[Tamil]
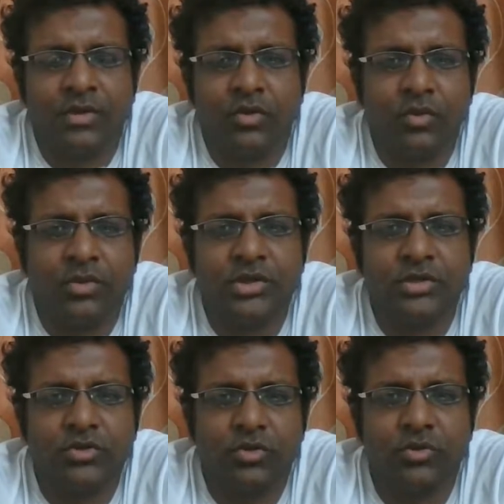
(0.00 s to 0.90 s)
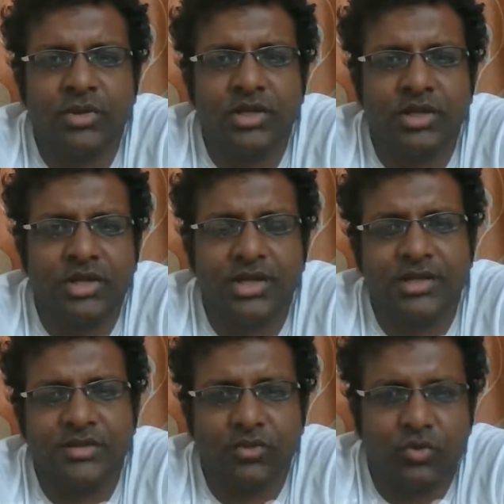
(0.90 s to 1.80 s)
ஹியூமன்ஸ் ஷுட் பி ட்ரீட்டட்
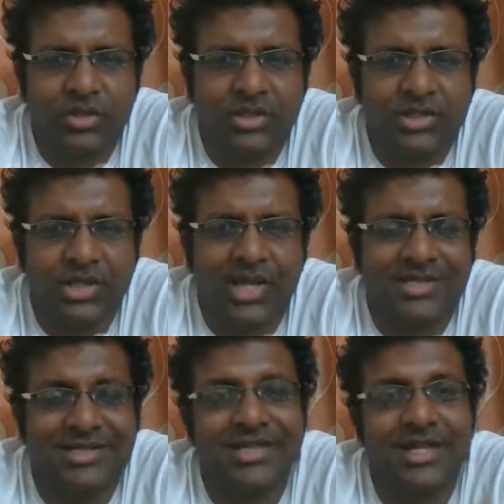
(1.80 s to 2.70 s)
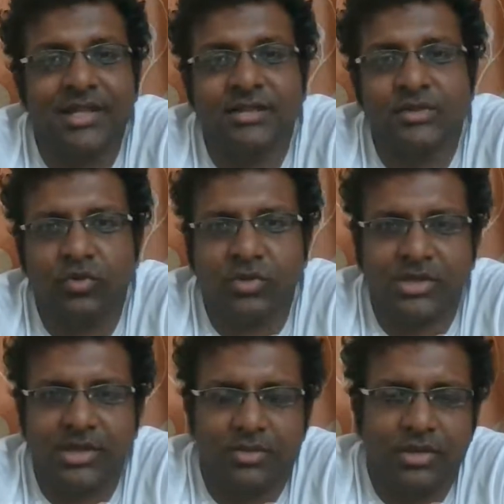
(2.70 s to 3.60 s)
ஆஸ் ஹியூமன்ஸ் அண்ட் சீன் ஆஸ்
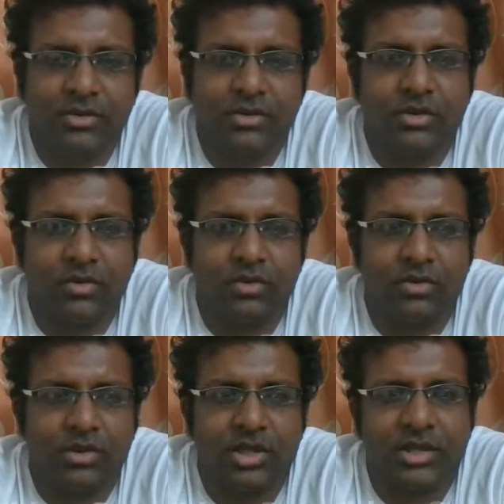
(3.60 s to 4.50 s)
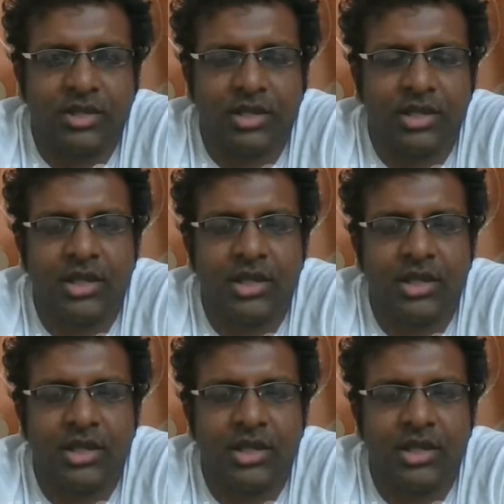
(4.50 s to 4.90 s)
ஹியூமன்ஸ் அப்படின்னு வந்து அவங்களுக்கு வந்து அந்த